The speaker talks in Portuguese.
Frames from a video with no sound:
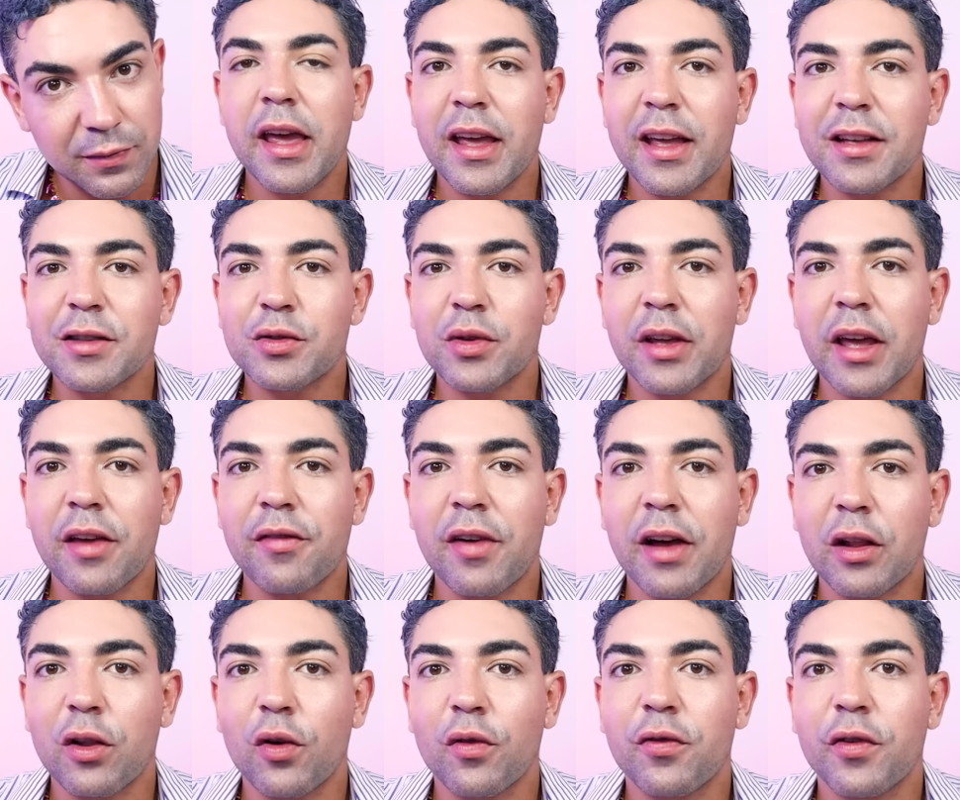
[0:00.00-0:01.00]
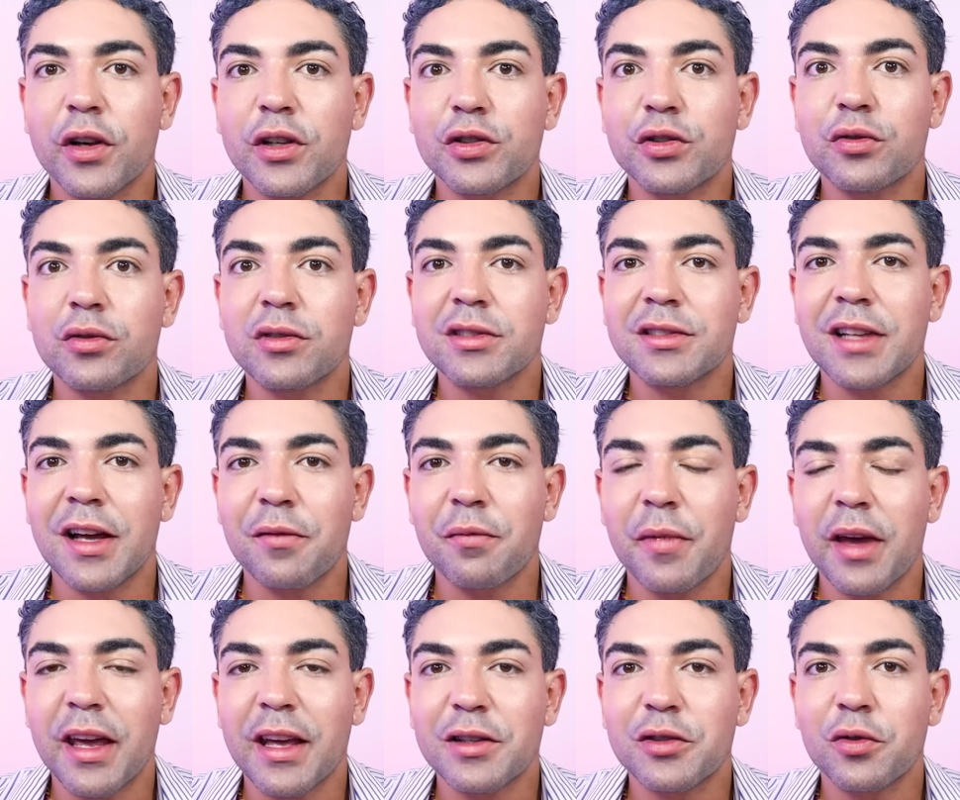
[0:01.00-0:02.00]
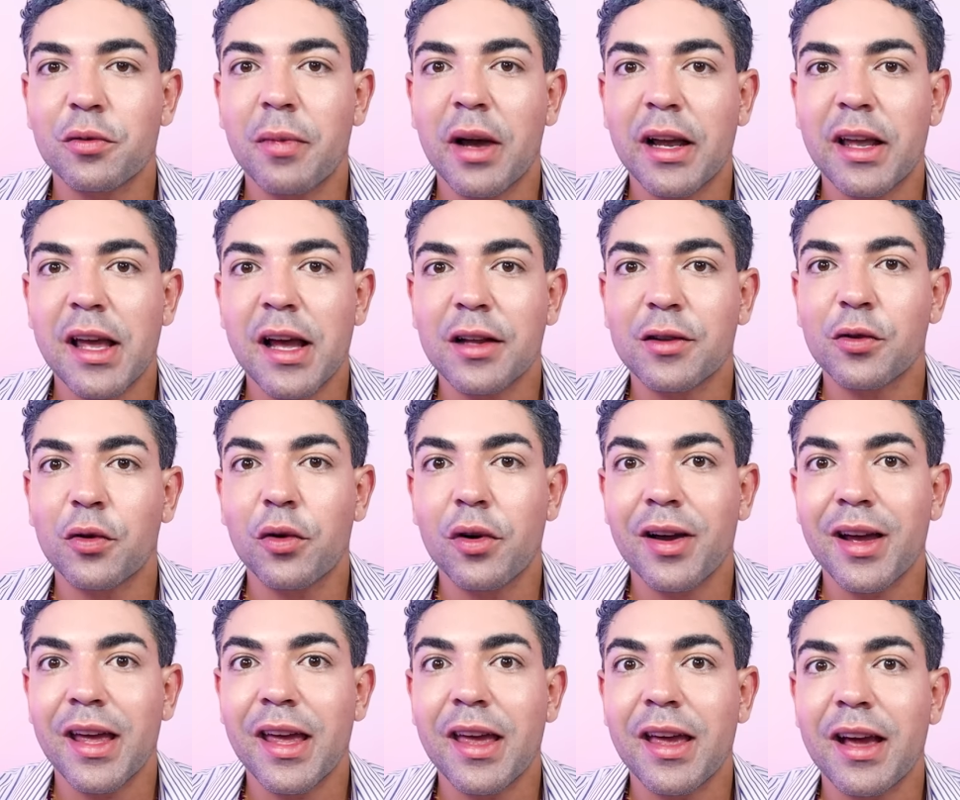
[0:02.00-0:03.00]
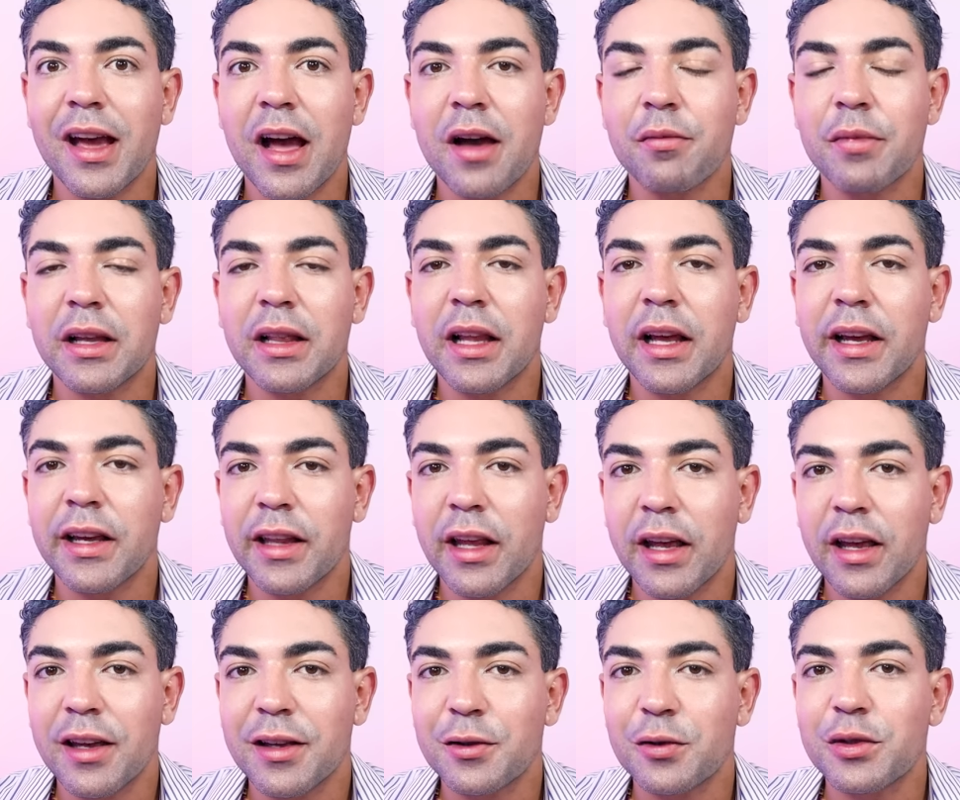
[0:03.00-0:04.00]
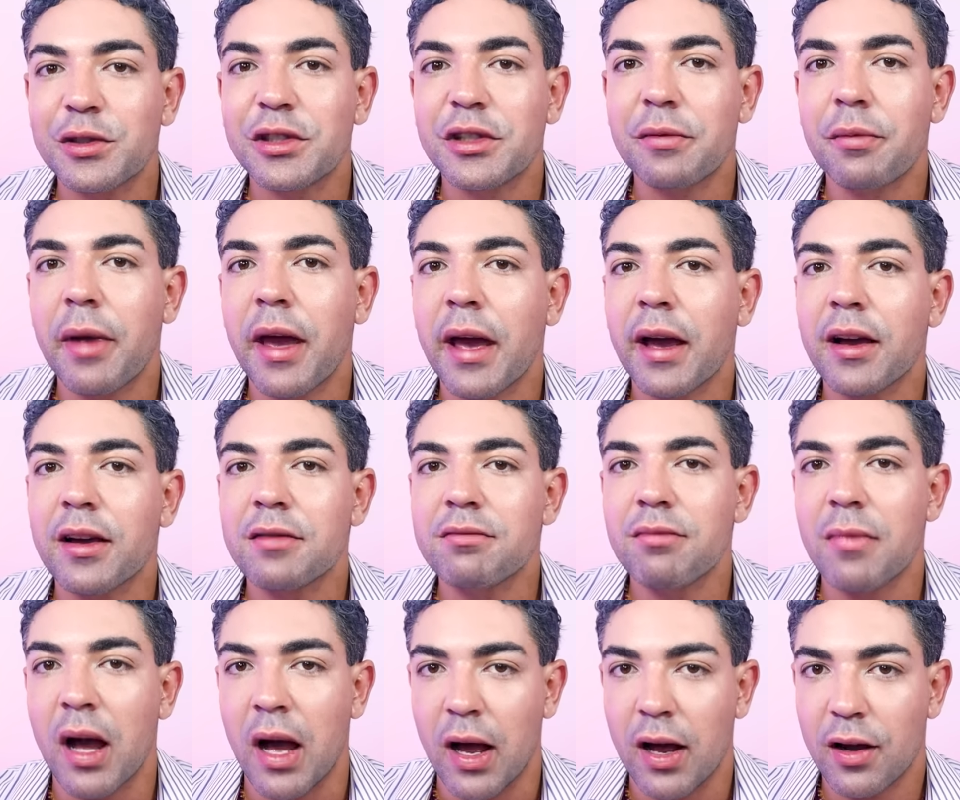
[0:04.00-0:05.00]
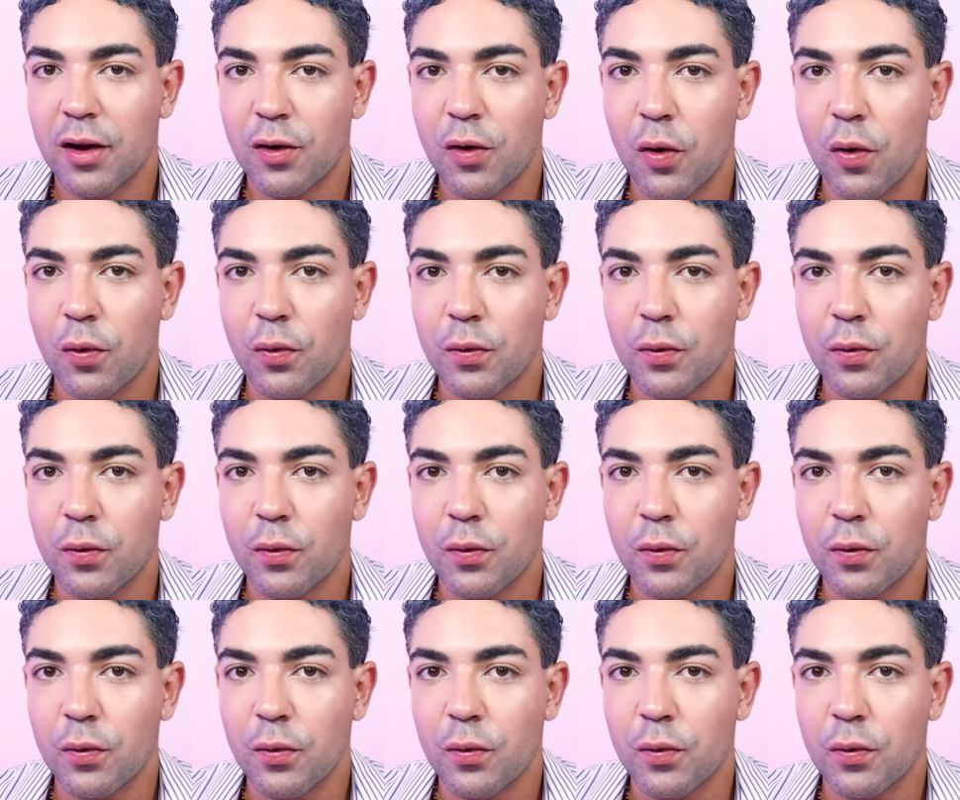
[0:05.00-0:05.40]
E isso quem falou foi justamente o maquiador e cabeleireiro de Meghan Markle.